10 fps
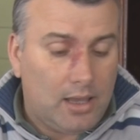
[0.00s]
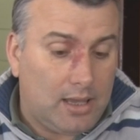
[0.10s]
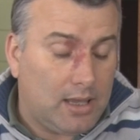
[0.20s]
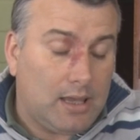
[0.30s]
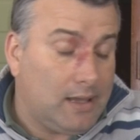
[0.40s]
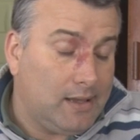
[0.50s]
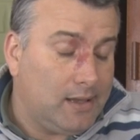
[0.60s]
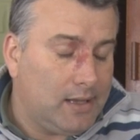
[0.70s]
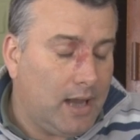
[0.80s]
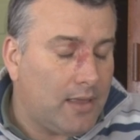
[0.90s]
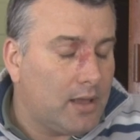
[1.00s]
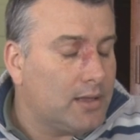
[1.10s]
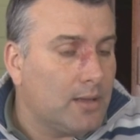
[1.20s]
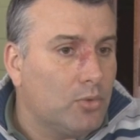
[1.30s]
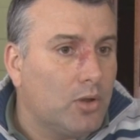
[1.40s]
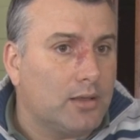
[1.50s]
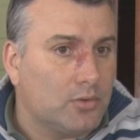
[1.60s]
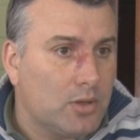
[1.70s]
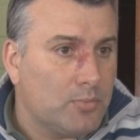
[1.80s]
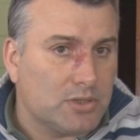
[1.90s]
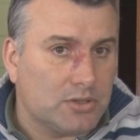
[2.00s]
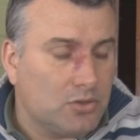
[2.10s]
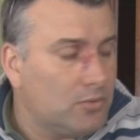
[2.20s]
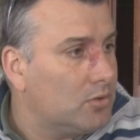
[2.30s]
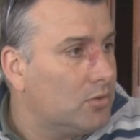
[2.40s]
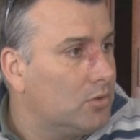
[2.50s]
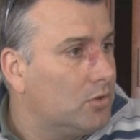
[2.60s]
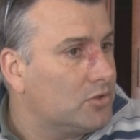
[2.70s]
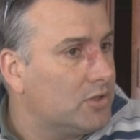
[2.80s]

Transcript: y nada, estamos a tu disposición cuando lo